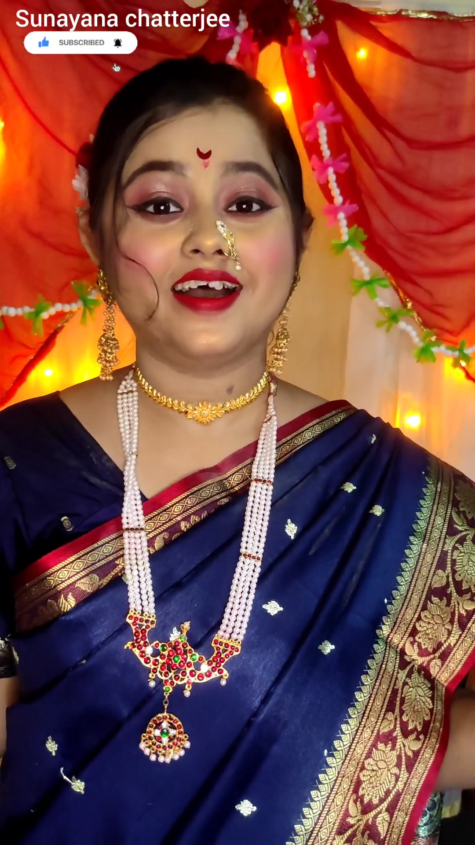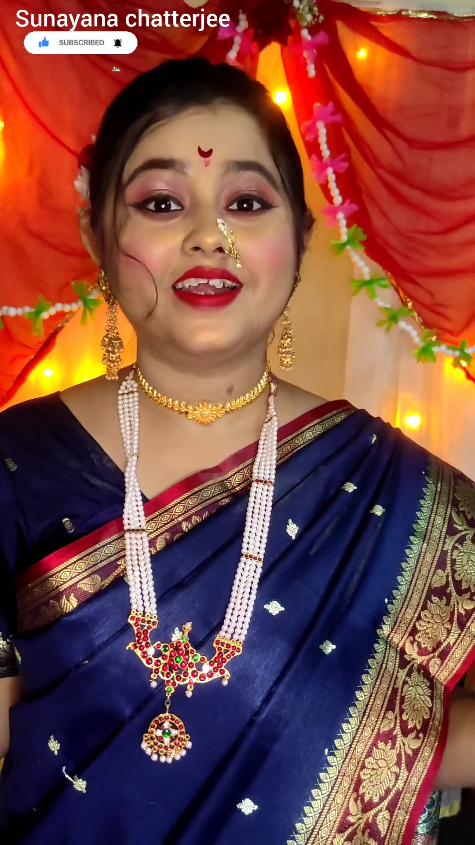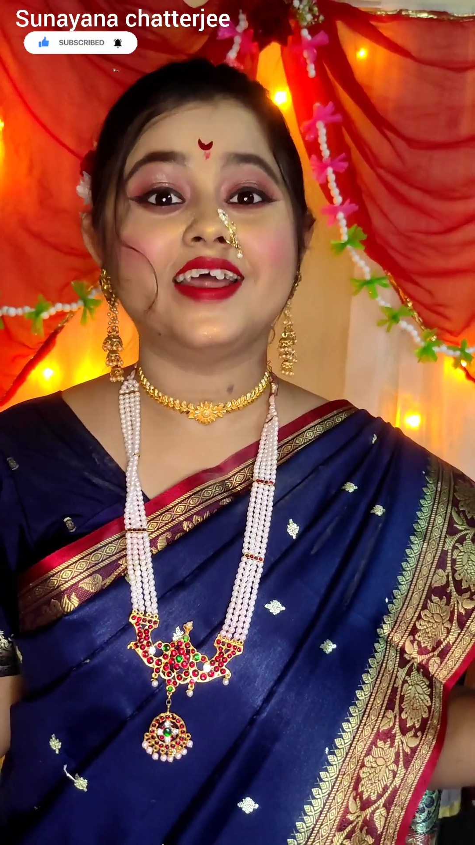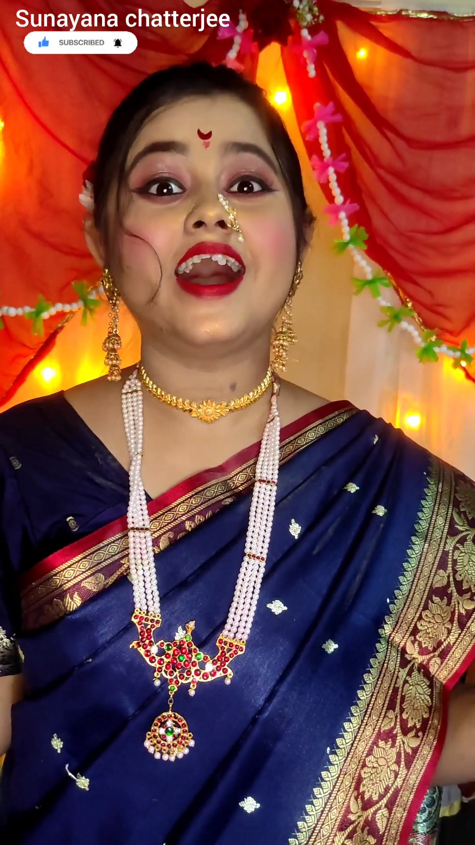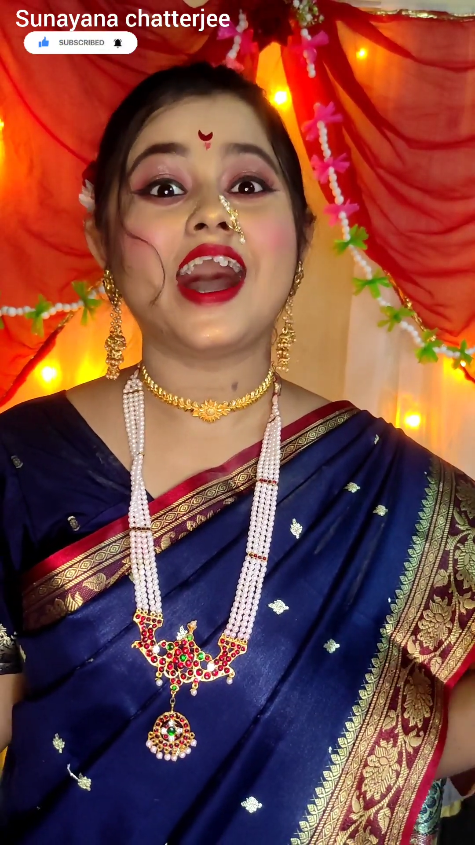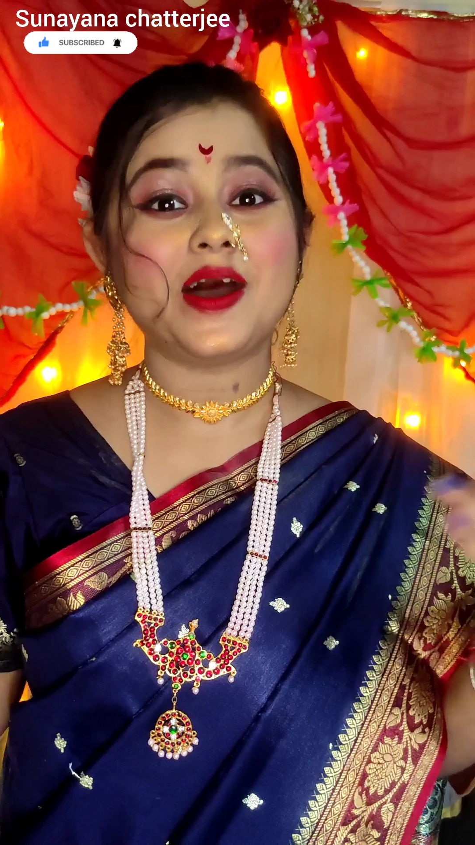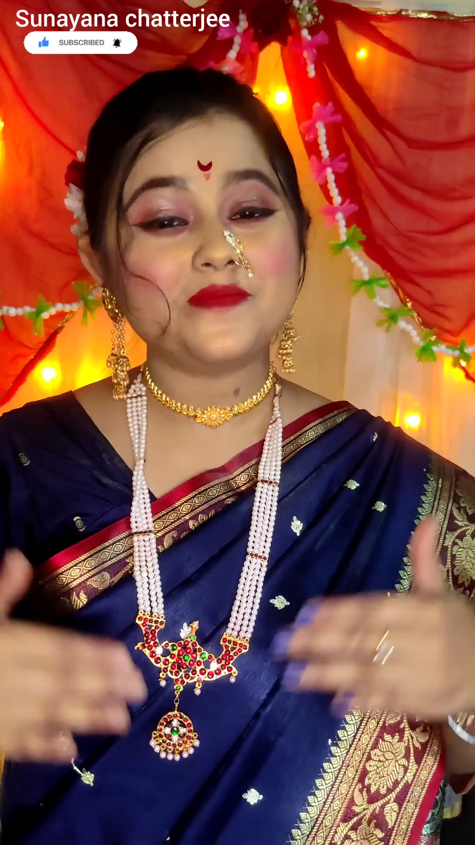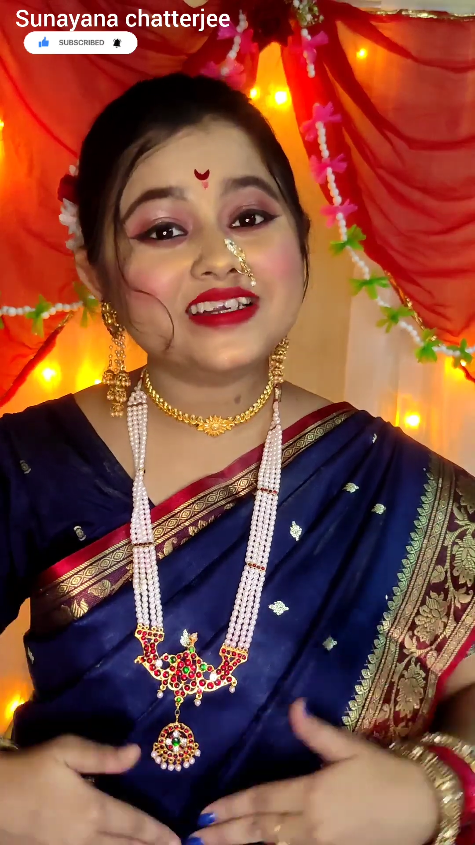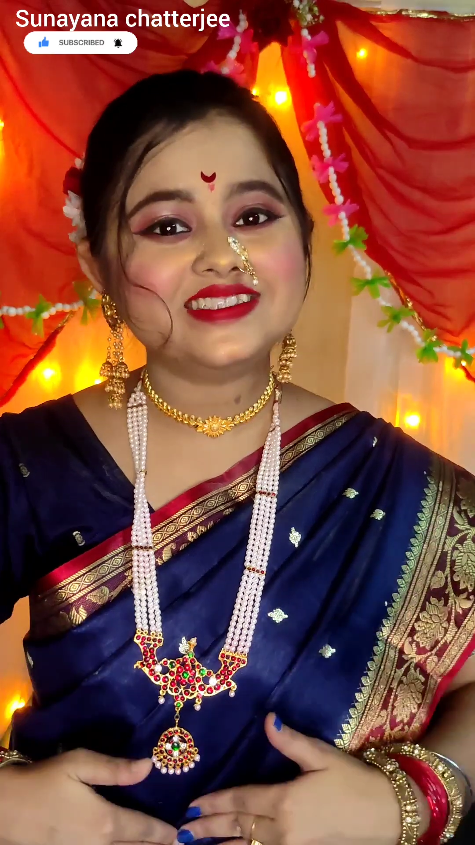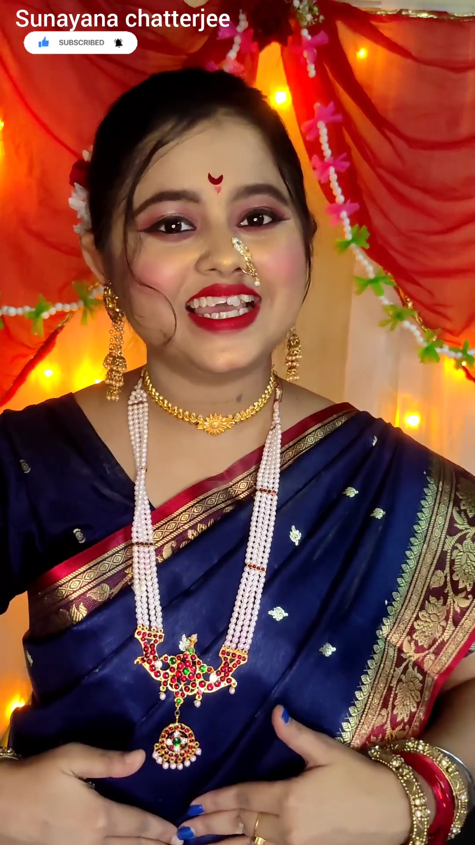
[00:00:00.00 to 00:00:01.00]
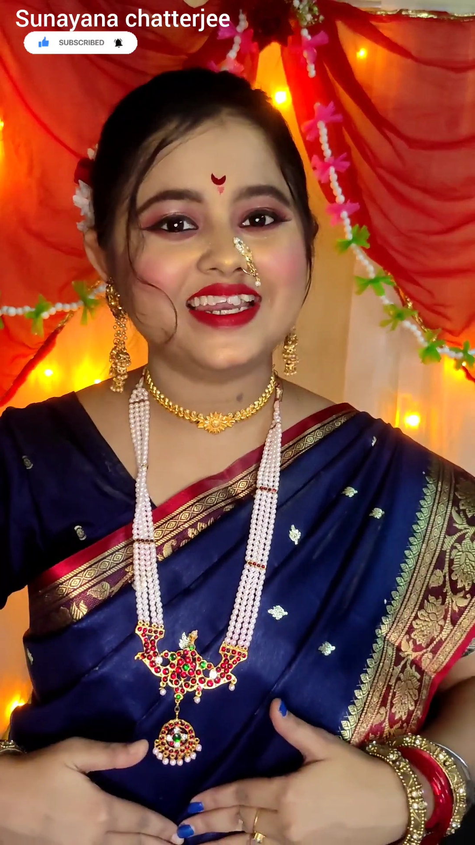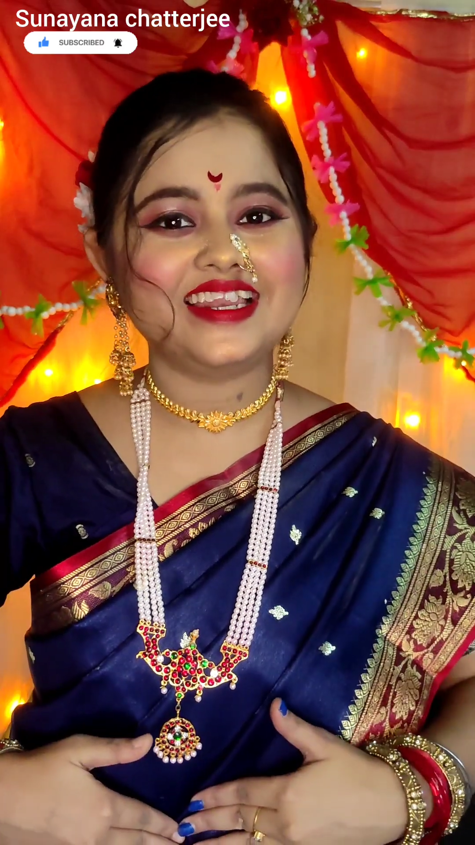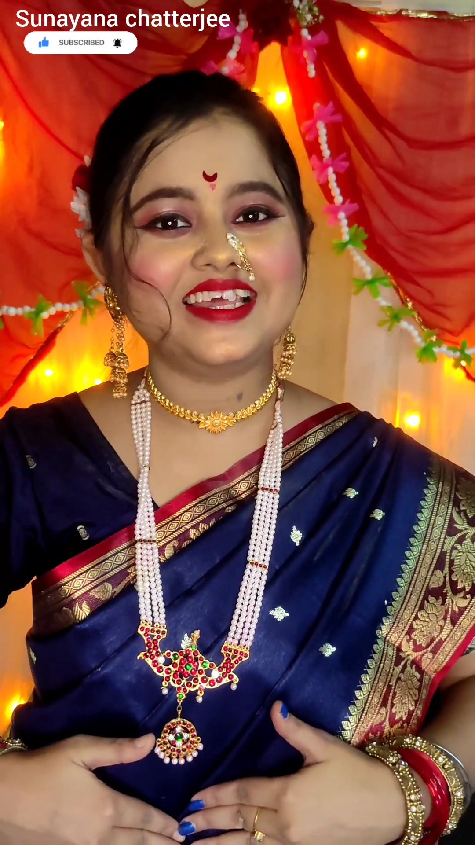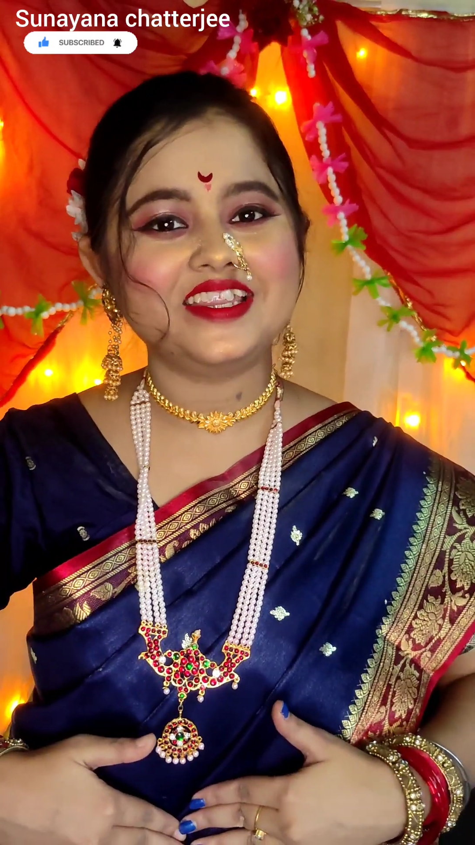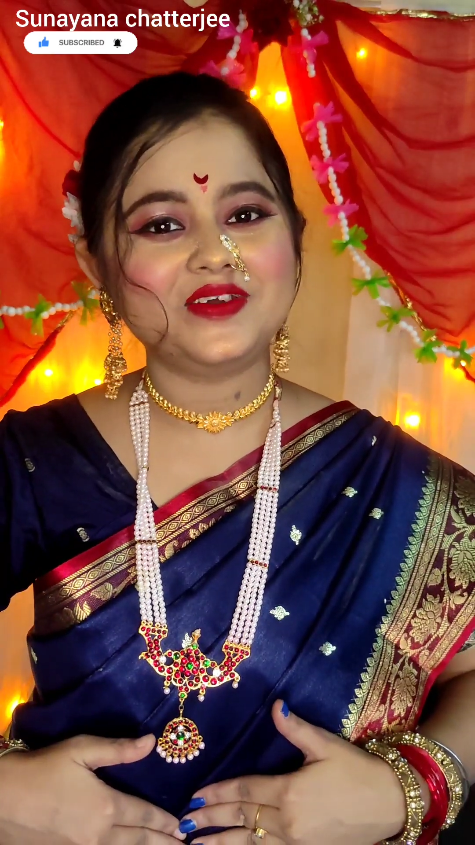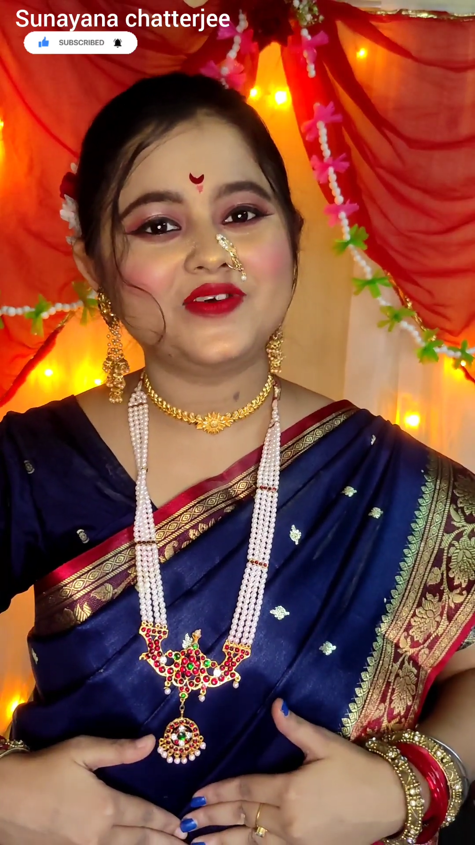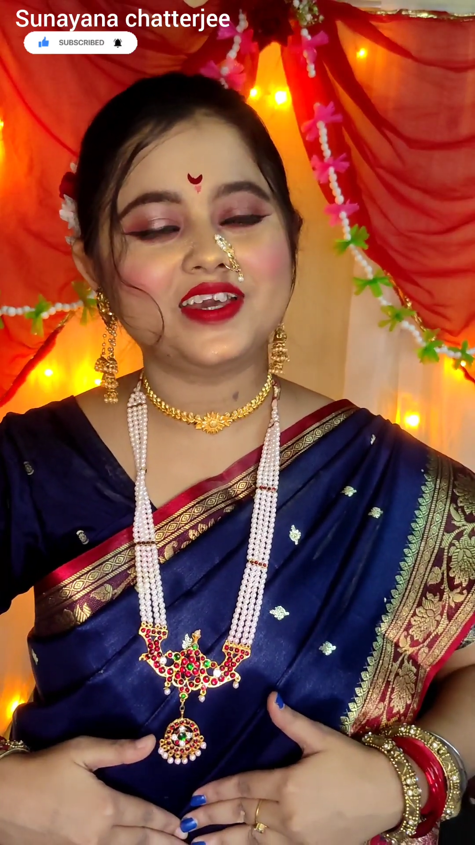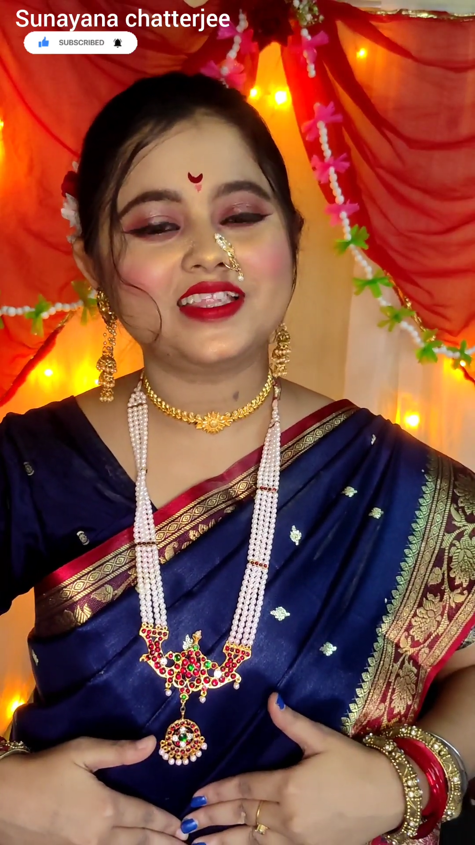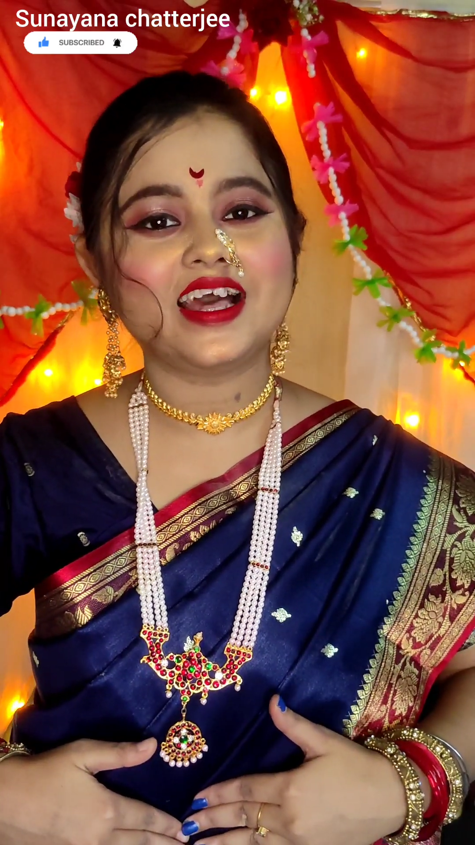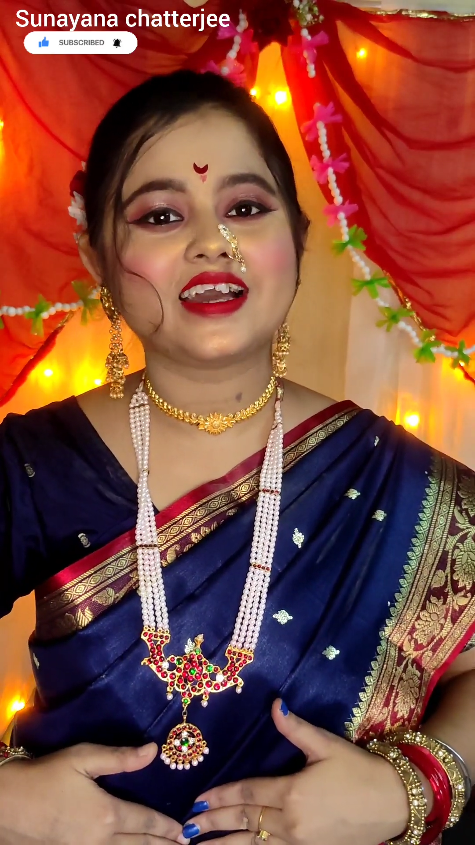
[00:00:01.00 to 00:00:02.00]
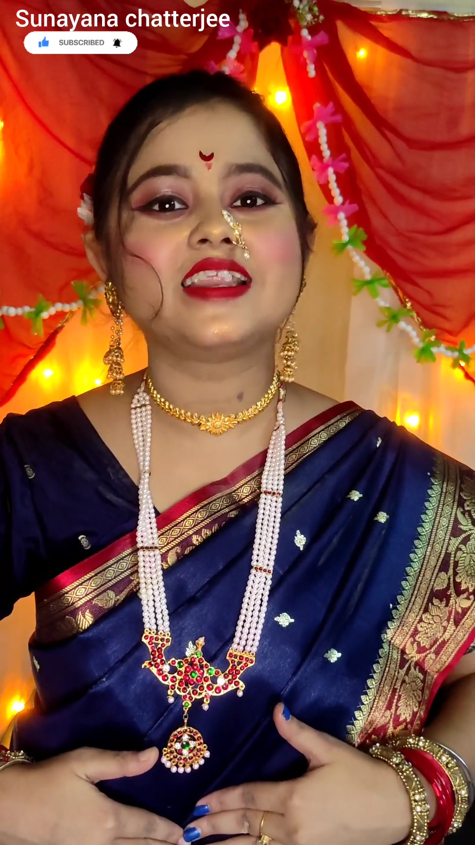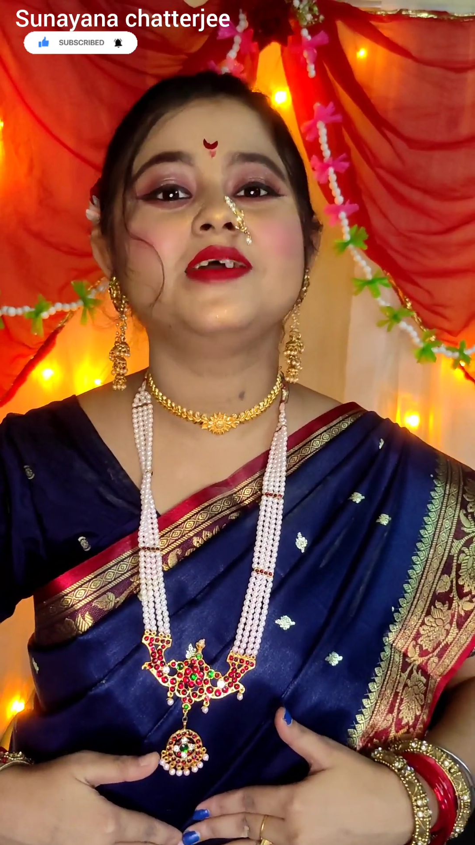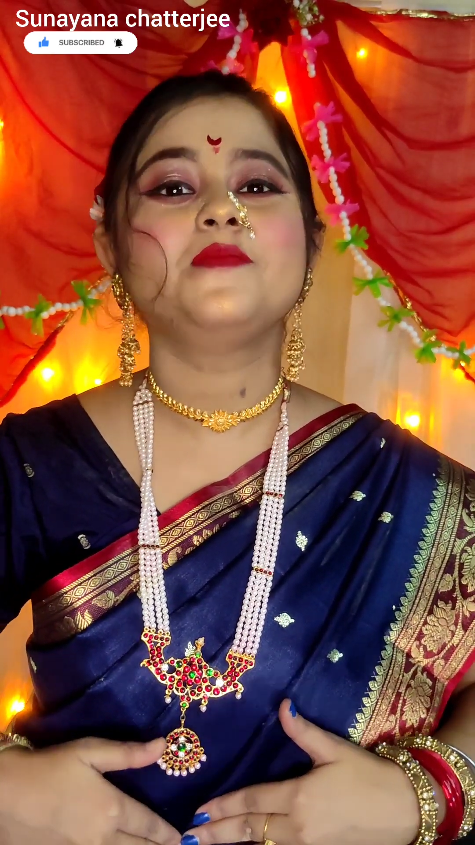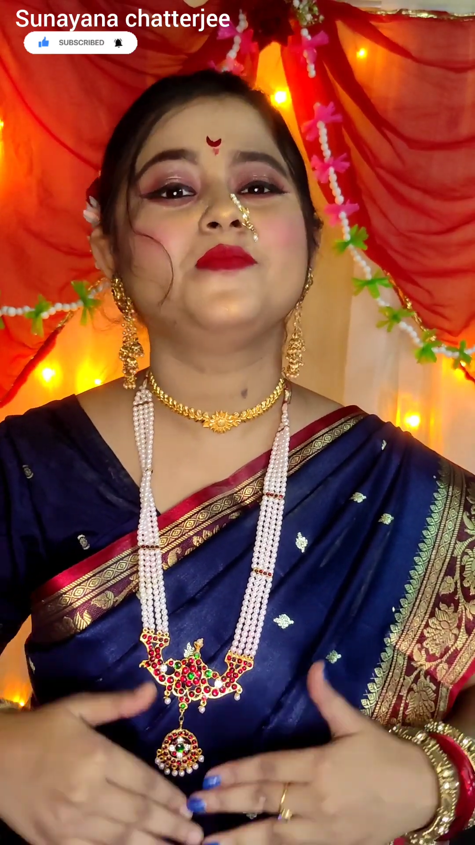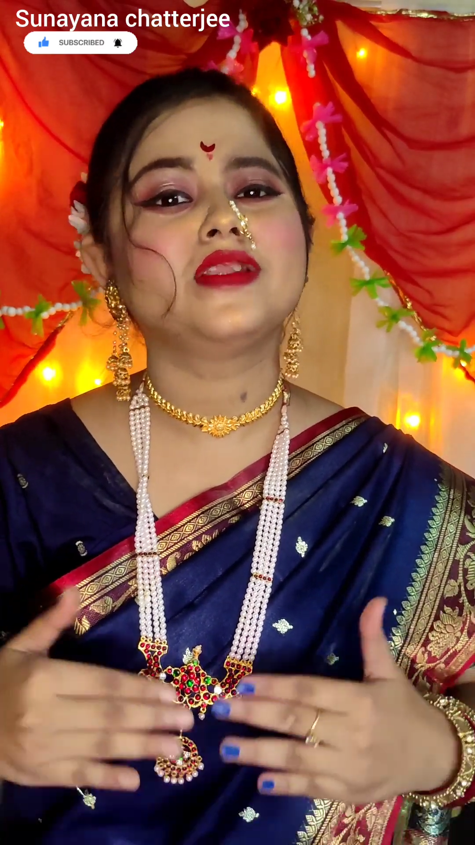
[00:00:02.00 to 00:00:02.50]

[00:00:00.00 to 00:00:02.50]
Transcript: আর আমার চ্যানেলে নিউ হয়ে থাকলে